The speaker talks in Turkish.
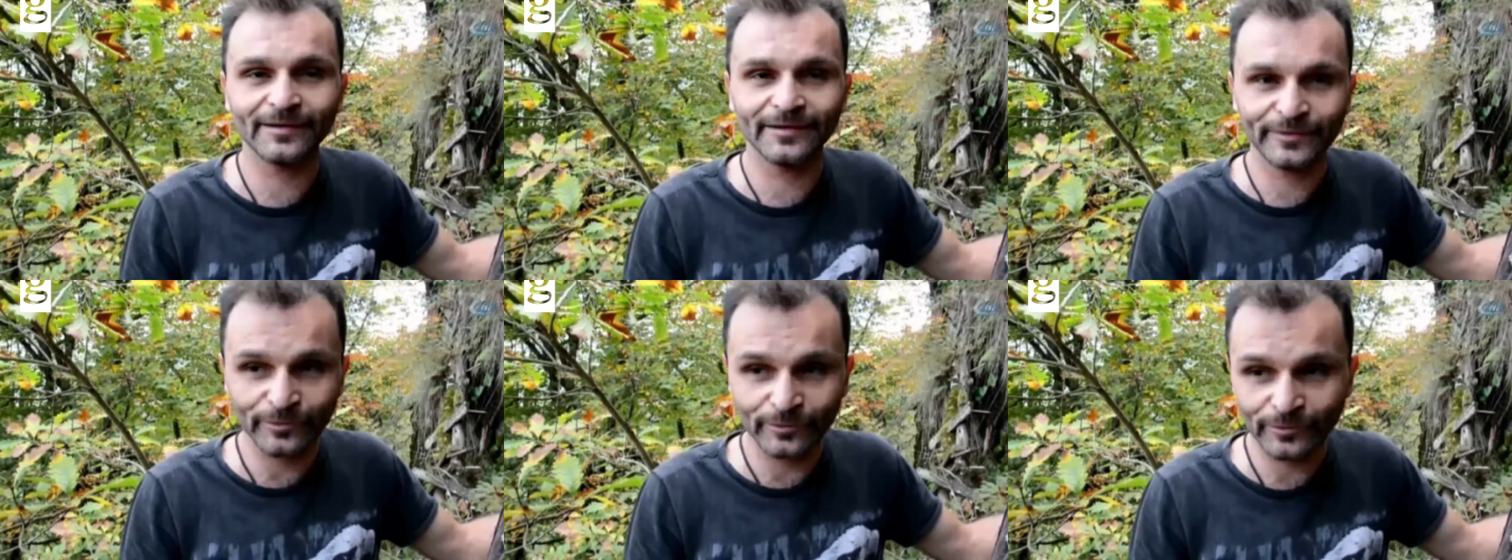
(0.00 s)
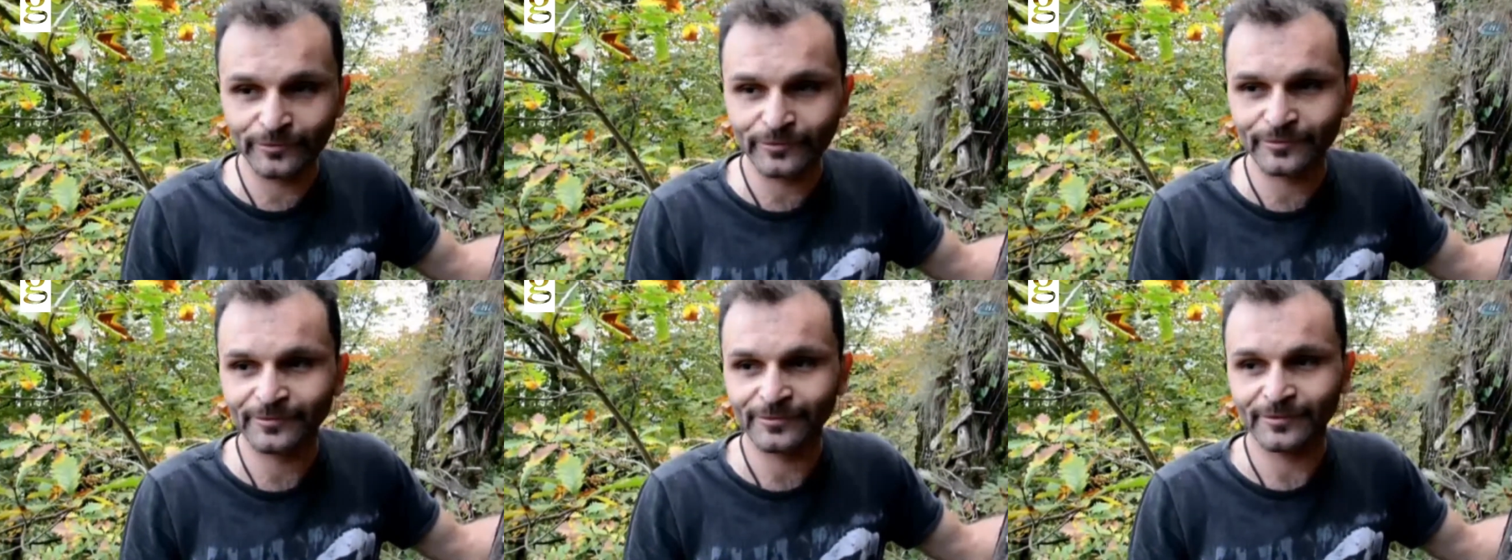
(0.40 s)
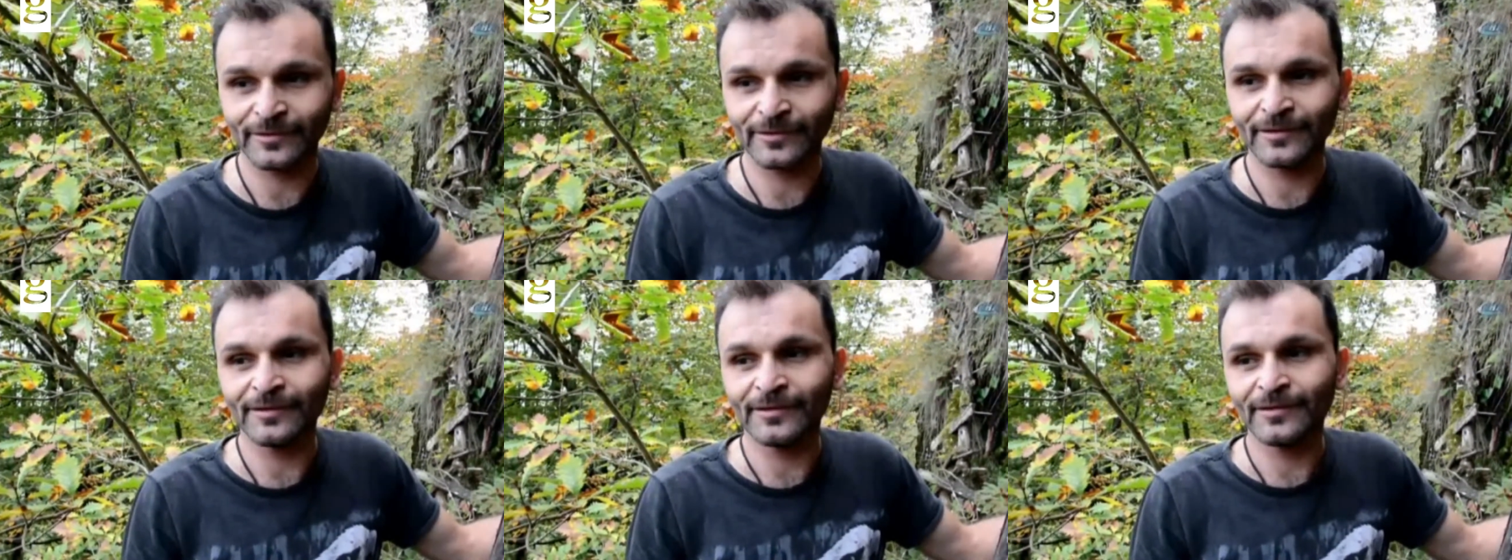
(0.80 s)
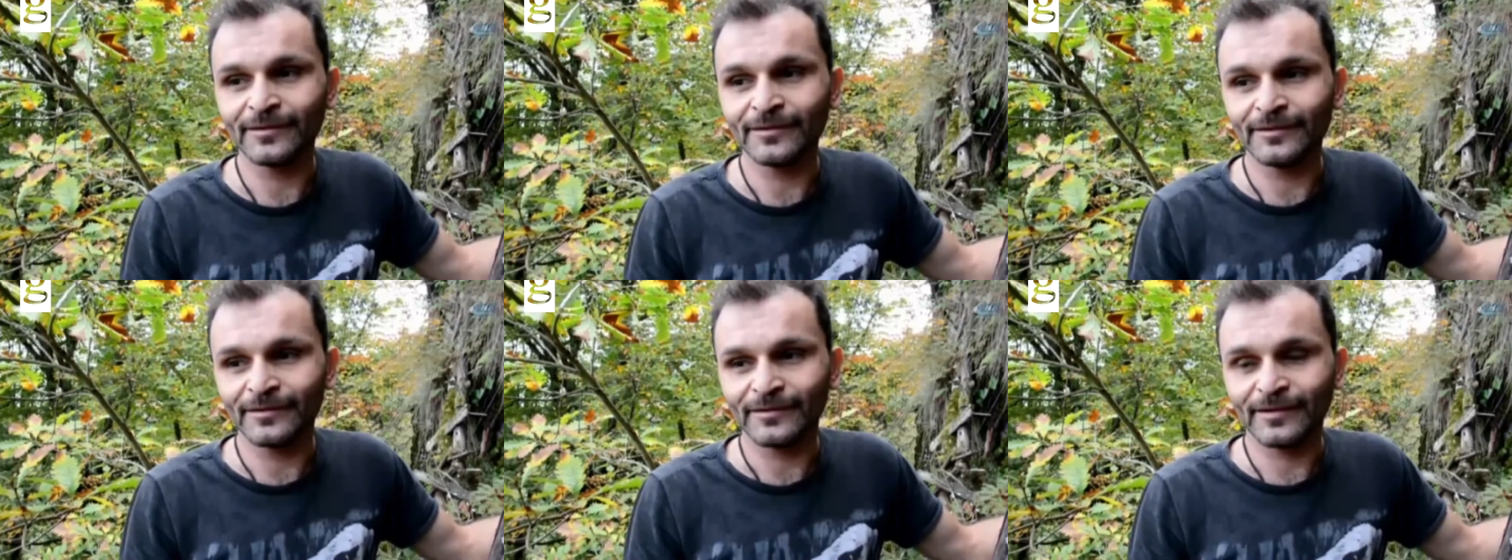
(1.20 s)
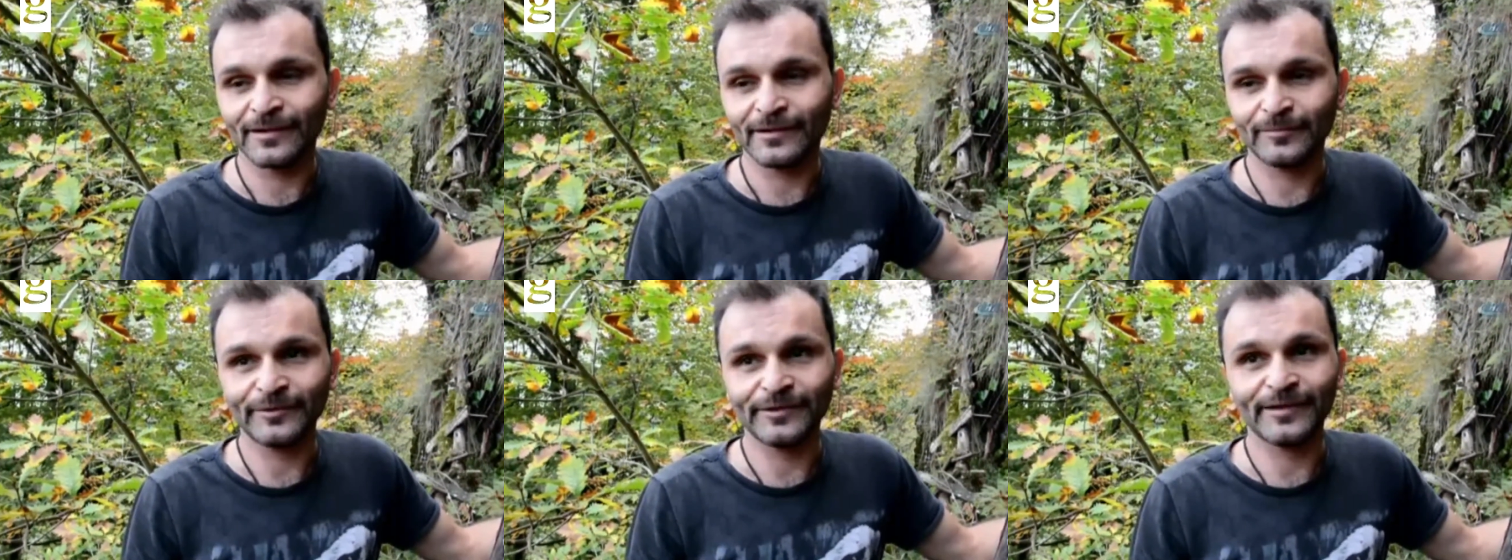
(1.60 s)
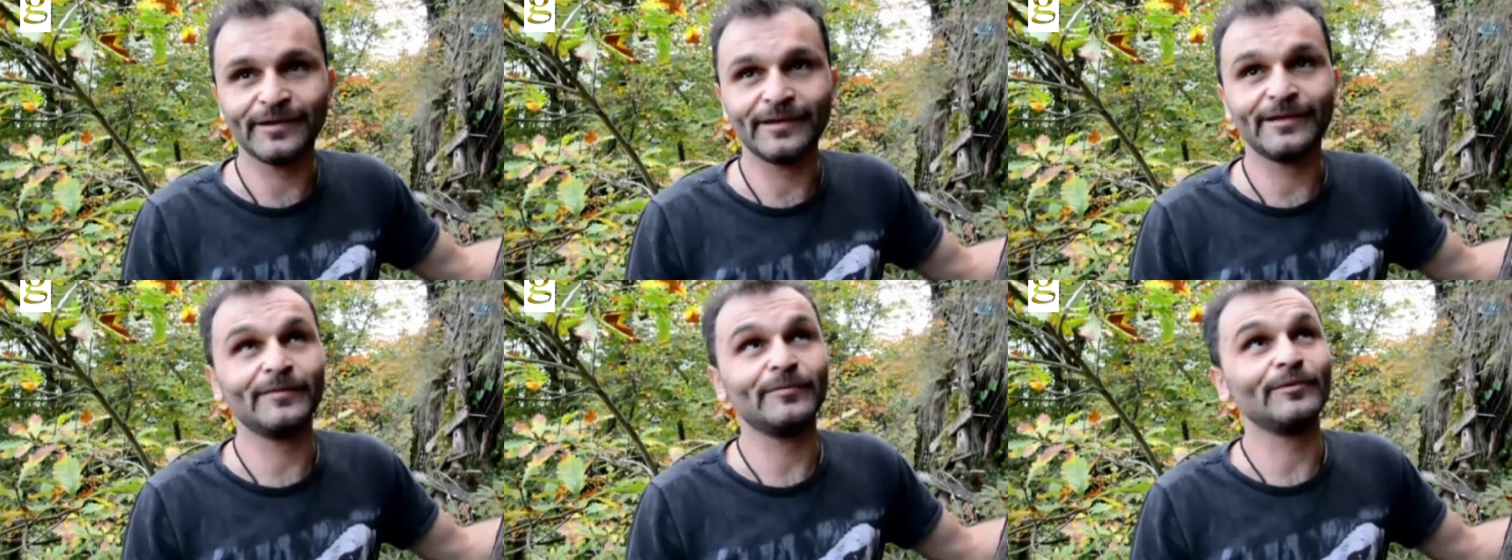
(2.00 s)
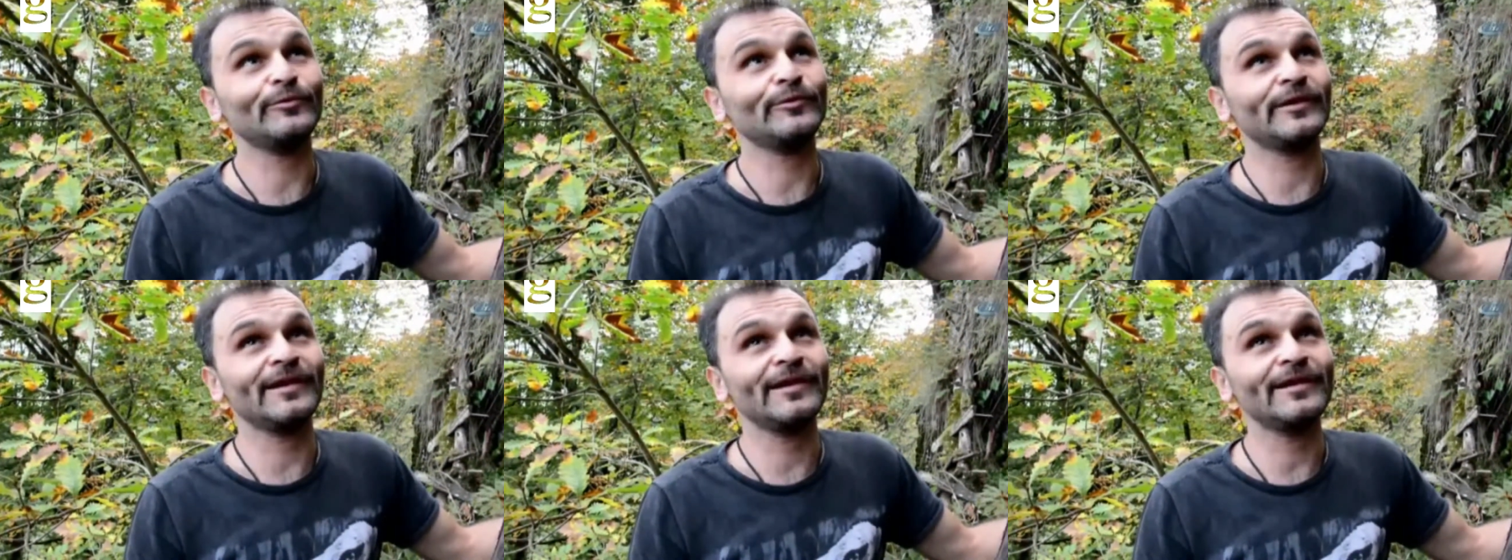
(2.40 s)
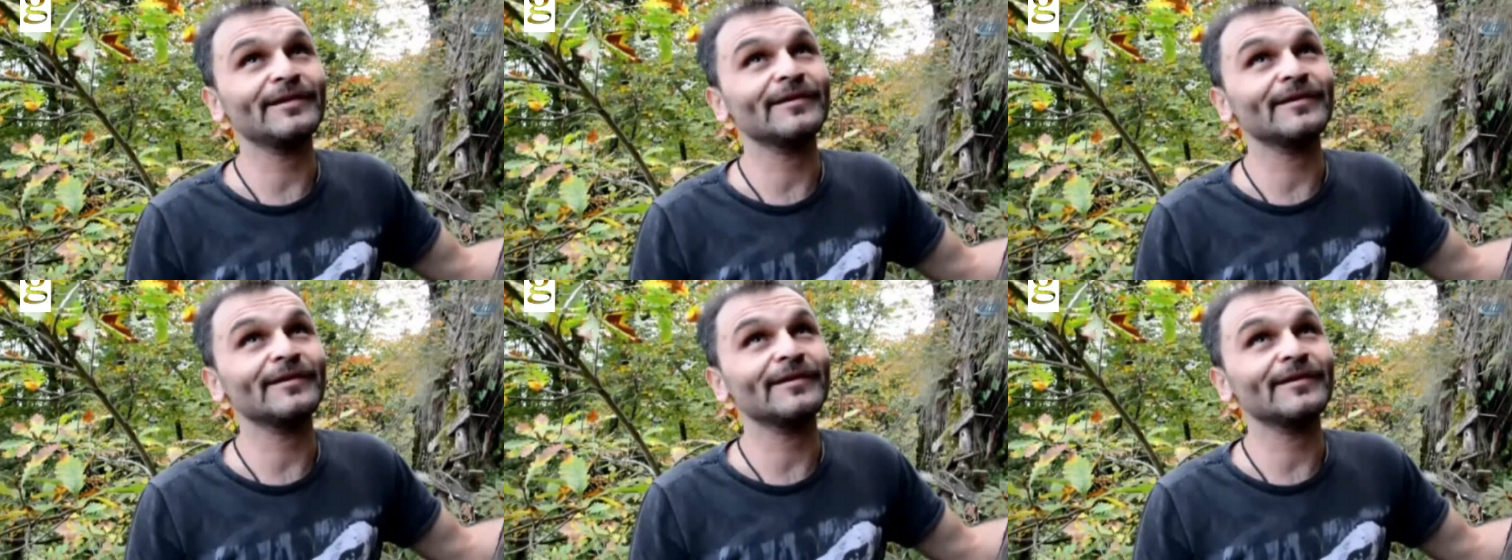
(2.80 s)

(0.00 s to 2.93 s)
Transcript: istiyoruz. Yani bu şekilde bir güzellik